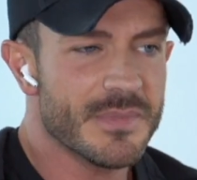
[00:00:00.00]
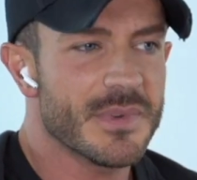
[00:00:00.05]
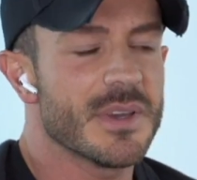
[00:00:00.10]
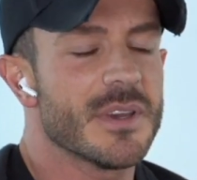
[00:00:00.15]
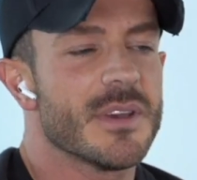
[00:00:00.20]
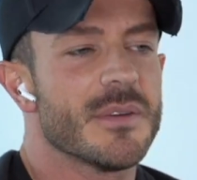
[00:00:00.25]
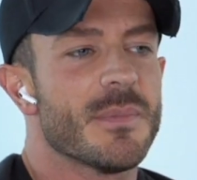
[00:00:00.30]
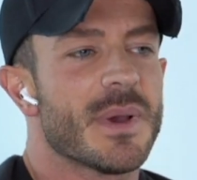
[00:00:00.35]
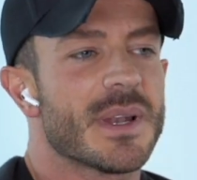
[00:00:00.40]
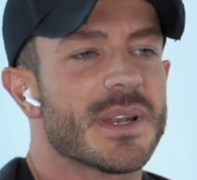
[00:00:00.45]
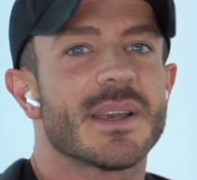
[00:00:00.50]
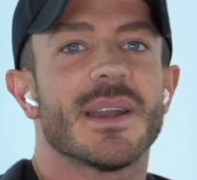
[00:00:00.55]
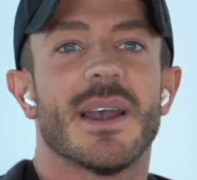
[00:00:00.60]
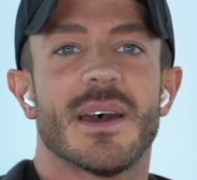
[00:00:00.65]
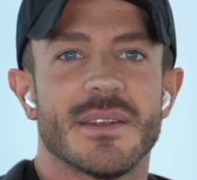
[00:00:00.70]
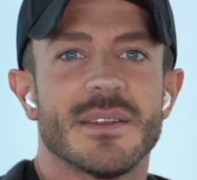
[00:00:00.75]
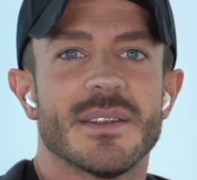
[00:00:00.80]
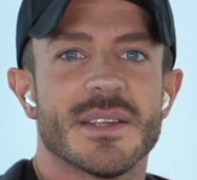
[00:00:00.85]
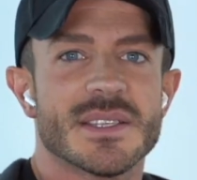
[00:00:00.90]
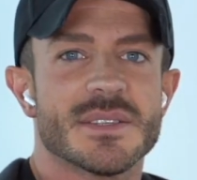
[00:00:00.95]
Äh, man
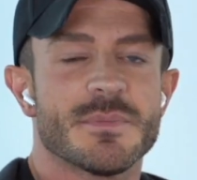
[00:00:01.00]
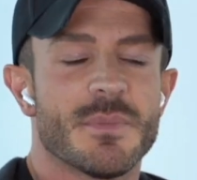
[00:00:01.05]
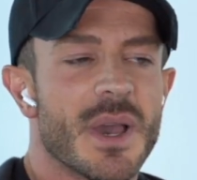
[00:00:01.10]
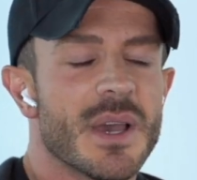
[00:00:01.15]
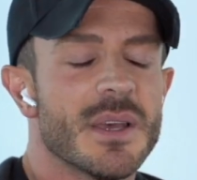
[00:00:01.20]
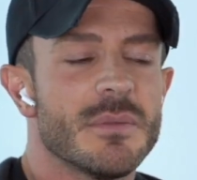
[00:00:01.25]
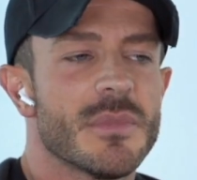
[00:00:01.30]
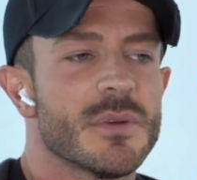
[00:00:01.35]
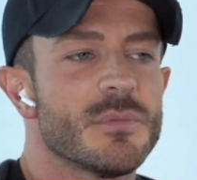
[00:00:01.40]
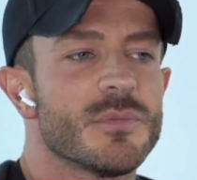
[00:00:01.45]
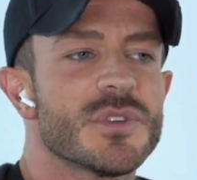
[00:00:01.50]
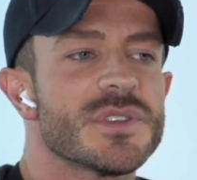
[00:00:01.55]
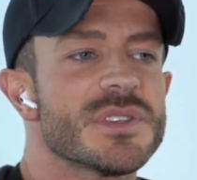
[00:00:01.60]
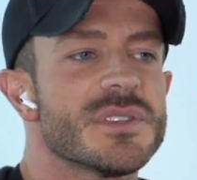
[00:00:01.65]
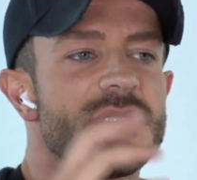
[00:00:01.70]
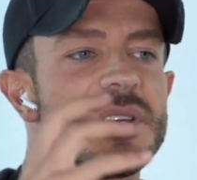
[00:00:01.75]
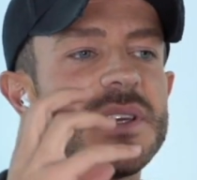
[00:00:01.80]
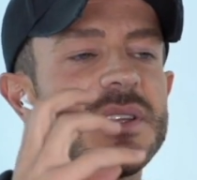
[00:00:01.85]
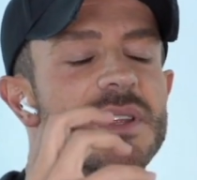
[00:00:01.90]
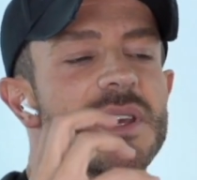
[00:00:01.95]
kann das machen, man
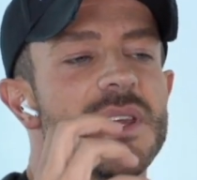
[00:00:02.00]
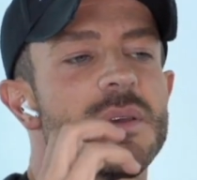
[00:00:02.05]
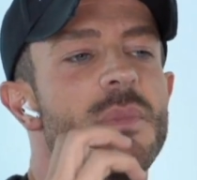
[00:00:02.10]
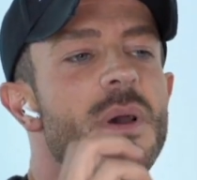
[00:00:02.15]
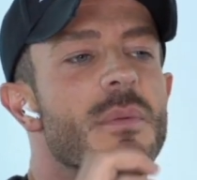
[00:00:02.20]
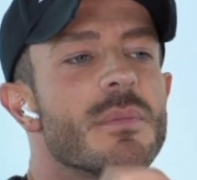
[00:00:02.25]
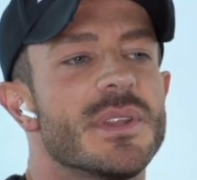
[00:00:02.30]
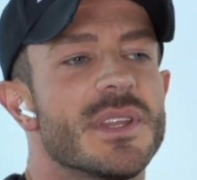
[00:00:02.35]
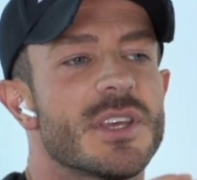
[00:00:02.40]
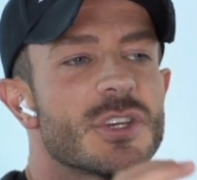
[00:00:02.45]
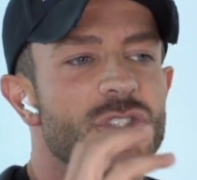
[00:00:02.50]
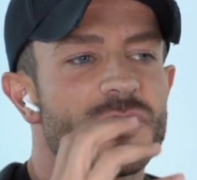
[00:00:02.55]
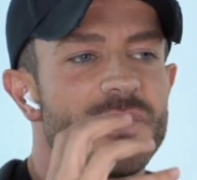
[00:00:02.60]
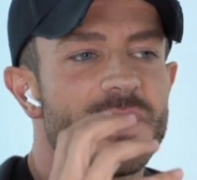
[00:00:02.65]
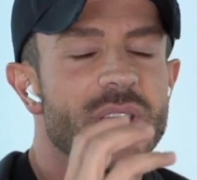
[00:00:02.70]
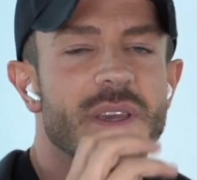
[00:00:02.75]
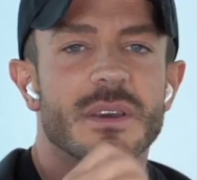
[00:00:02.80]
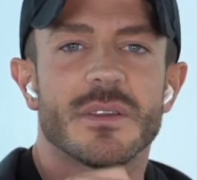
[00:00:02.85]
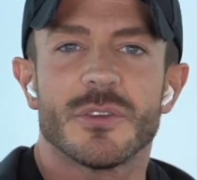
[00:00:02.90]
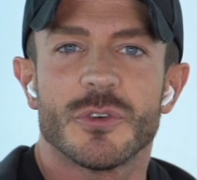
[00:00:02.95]
muss nicht immer mit der
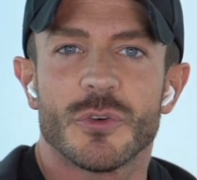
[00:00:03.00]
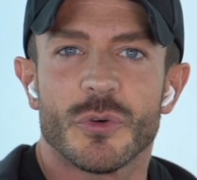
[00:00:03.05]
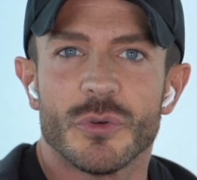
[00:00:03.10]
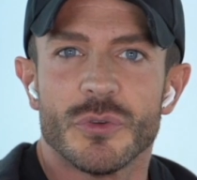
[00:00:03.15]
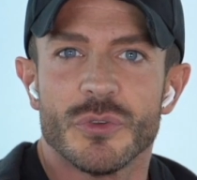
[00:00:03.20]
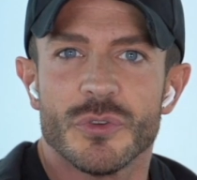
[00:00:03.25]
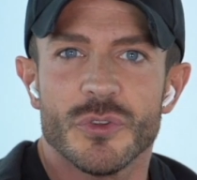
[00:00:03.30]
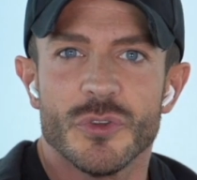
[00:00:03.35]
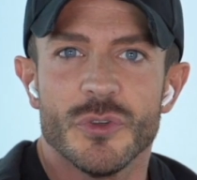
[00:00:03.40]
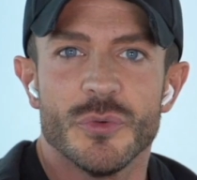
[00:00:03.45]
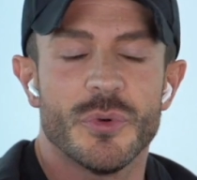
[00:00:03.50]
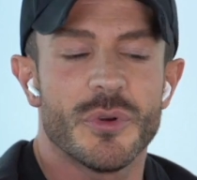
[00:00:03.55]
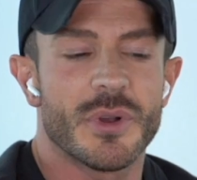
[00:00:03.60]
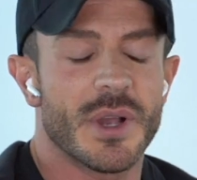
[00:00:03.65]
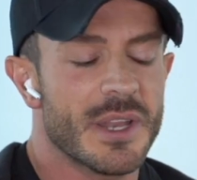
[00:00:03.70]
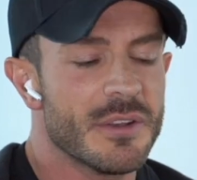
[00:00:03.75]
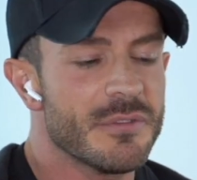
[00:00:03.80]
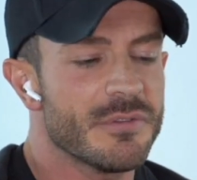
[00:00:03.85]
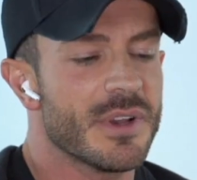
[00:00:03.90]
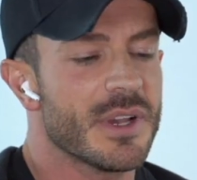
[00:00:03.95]
schweren
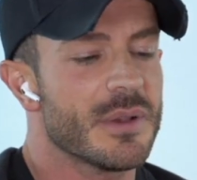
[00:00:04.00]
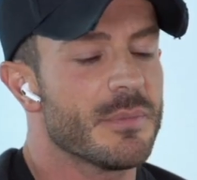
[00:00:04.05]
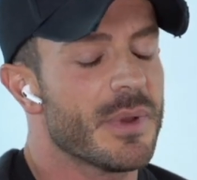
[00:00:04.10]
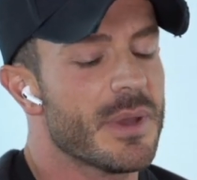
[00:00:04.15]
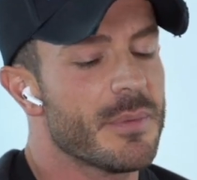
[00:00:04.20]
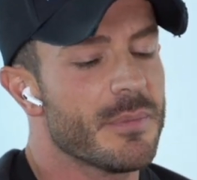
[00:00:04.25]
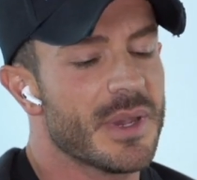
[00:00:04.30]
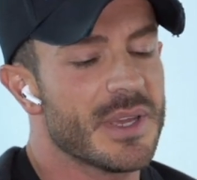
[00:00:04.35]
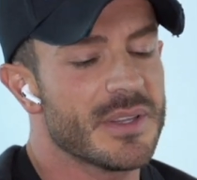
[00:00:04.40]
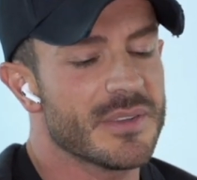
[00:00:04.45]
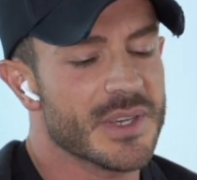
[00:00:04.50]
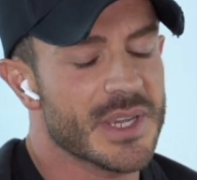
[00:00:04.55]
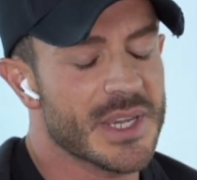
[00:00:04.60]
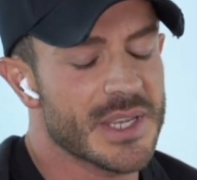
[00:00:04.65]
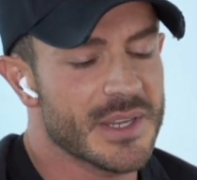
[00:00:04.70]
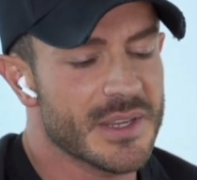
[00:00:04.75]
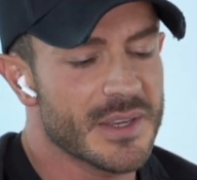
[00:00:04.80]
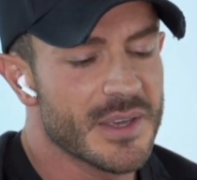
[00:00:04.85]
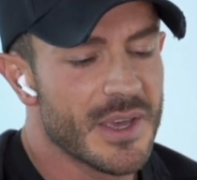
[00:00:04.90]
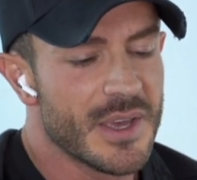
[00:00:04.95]
Grundübung anfangen beim
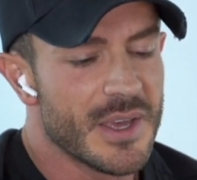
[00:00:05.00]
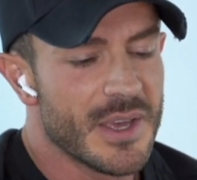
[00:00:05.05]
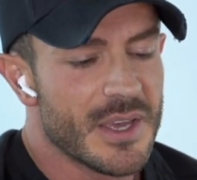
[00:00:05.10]
Beintraining.